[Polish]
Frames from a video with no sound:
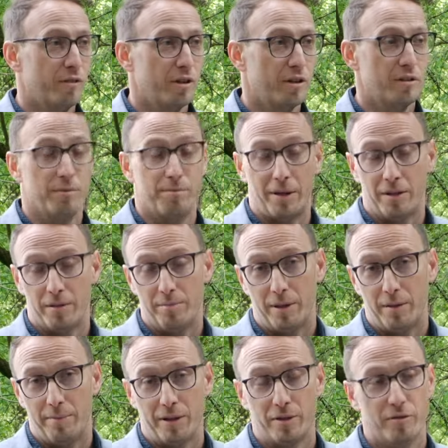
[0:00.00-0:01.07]
e, pa,
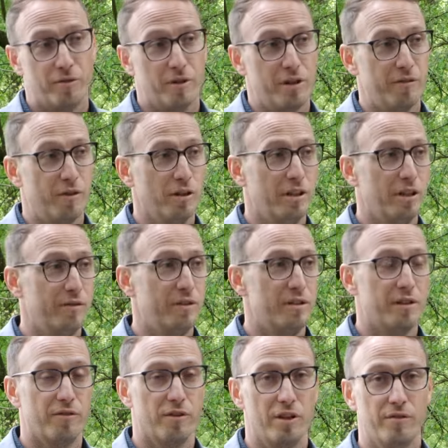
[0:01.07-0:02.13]
pa, panią wojewodę i
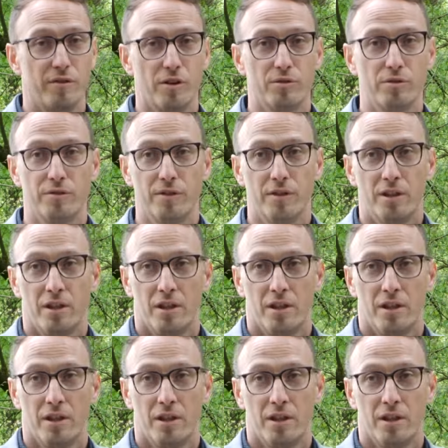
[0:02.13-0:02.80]
wicewojewodów.